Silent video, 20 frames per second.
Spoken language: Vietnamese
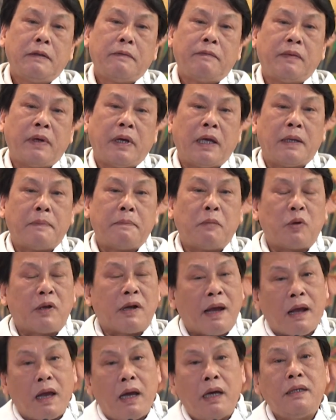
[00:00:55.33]
về một
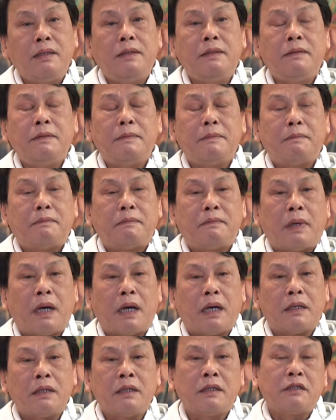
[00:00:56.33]
đặc ân
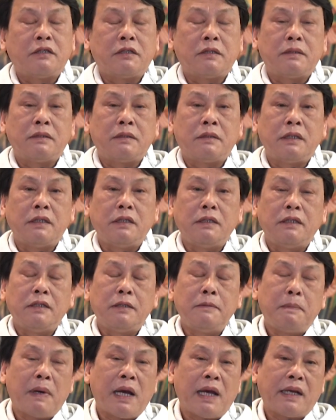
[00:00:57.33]
mà Đức Trinh
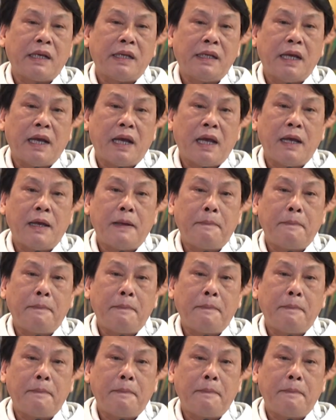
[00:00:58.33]
nữ Maria,